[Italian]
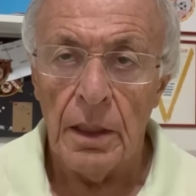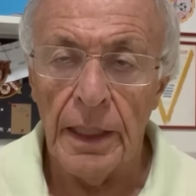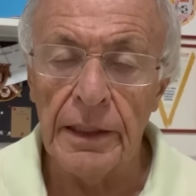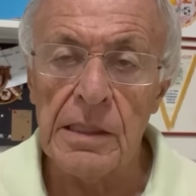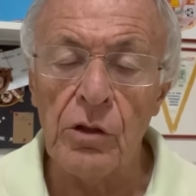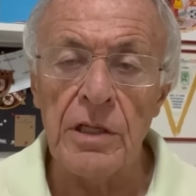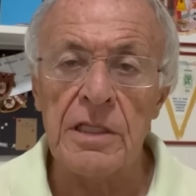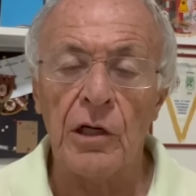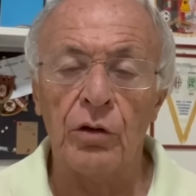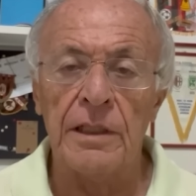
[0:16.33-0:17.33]
Edizione
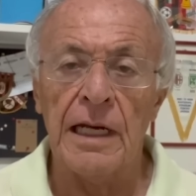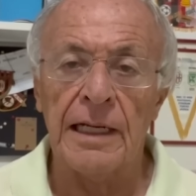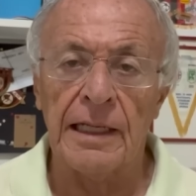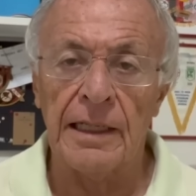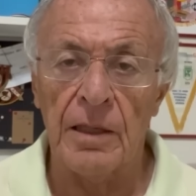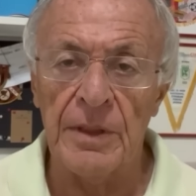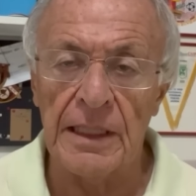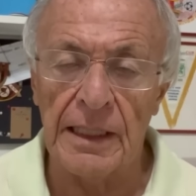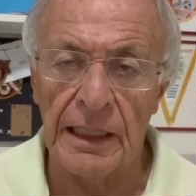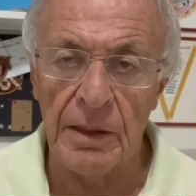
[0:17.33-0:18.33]
straordinaria, cari
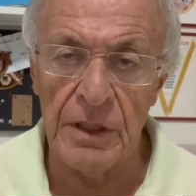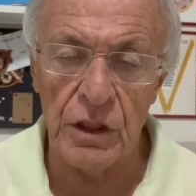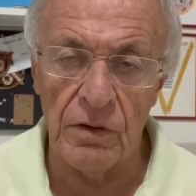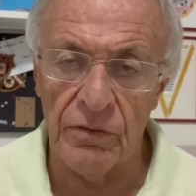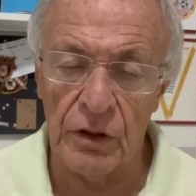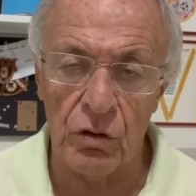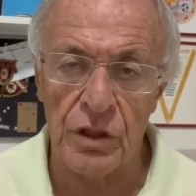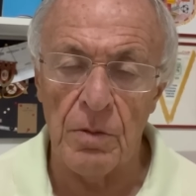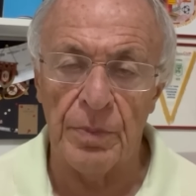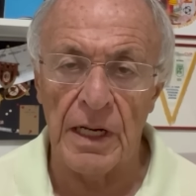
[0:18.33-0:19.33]
amiche e cari amici, vi invito
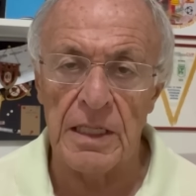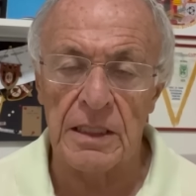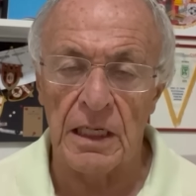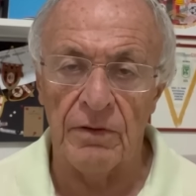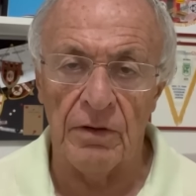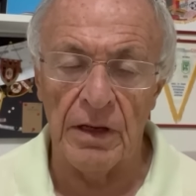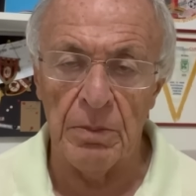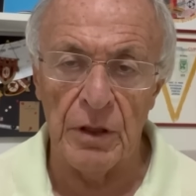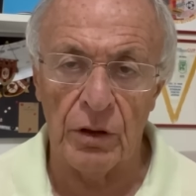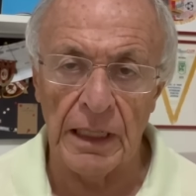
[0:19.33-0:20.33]
sempre a iscrivervi al
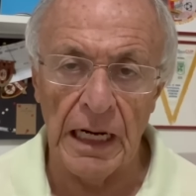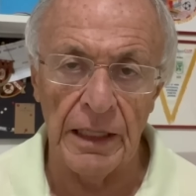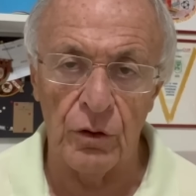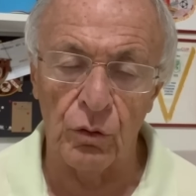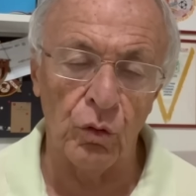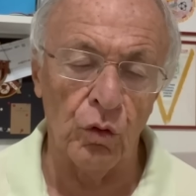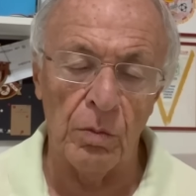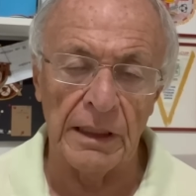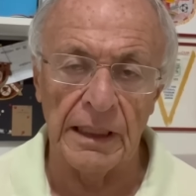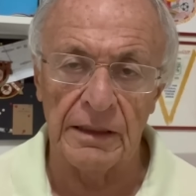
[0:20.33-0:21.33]
mio canale
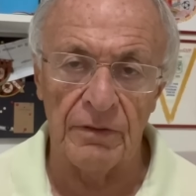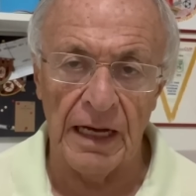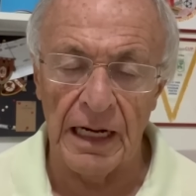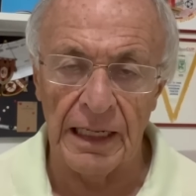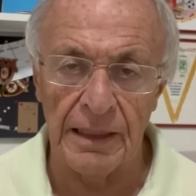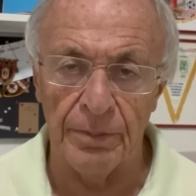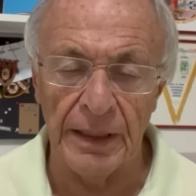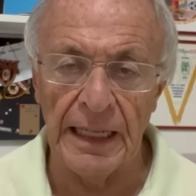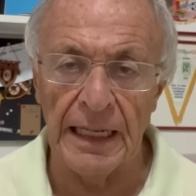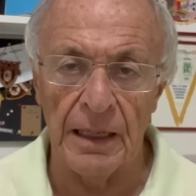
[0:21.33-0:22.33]
YouTube, ad attivare la
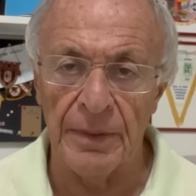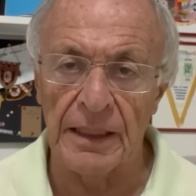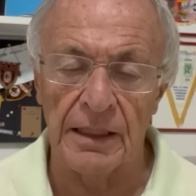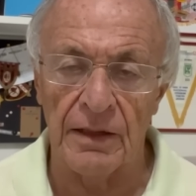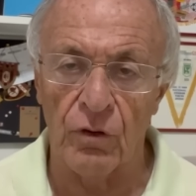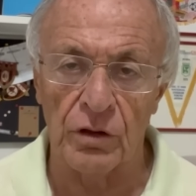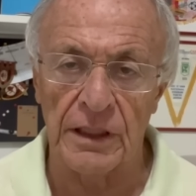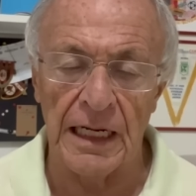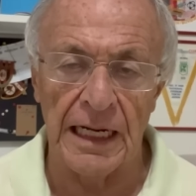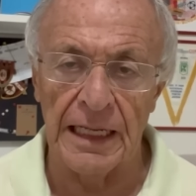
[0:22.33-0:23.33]
campanella, a mettere i
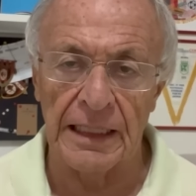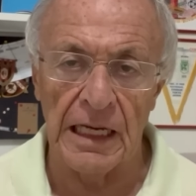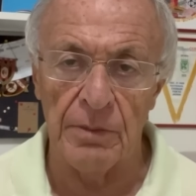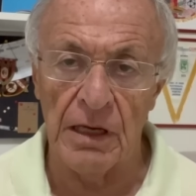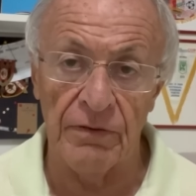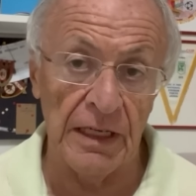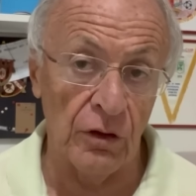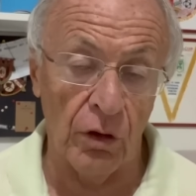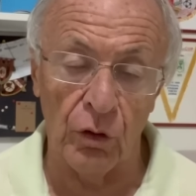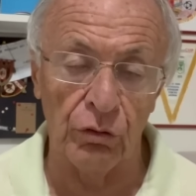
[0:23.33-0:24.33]
vostri like ai miei
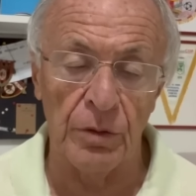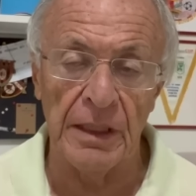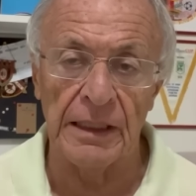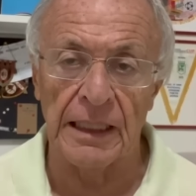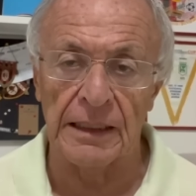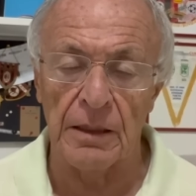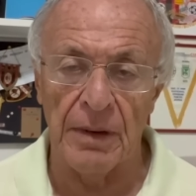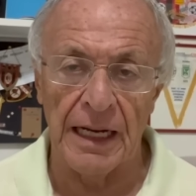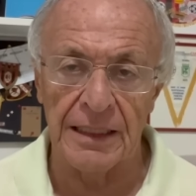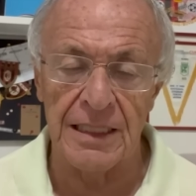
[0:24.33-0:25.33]
video e non dimenticate
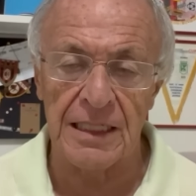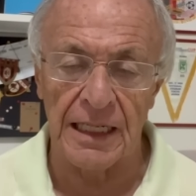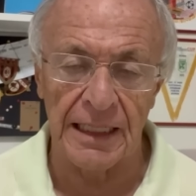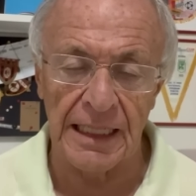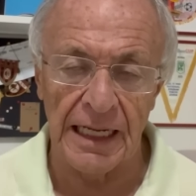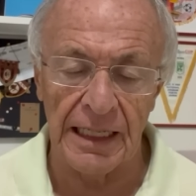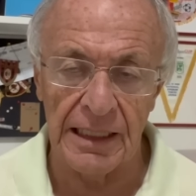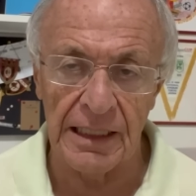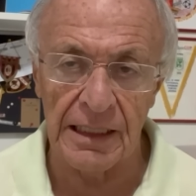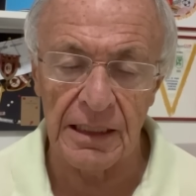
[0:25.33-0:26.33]
mai di scaricare il
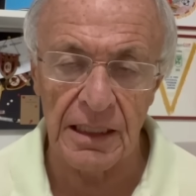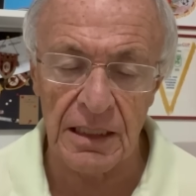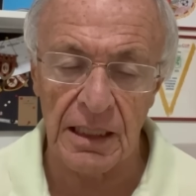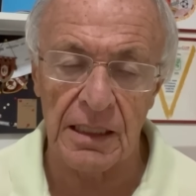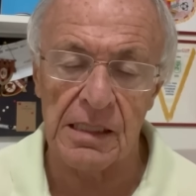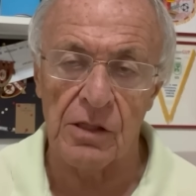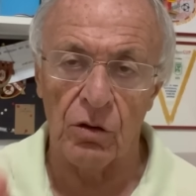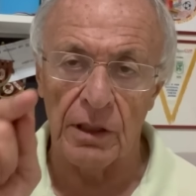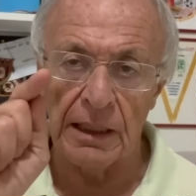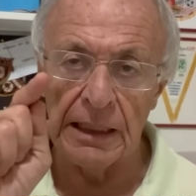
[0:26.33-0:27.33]
link in
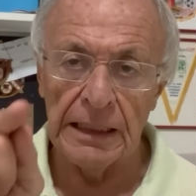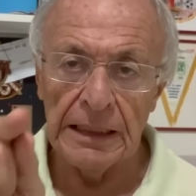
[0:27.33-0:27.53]
descrizione.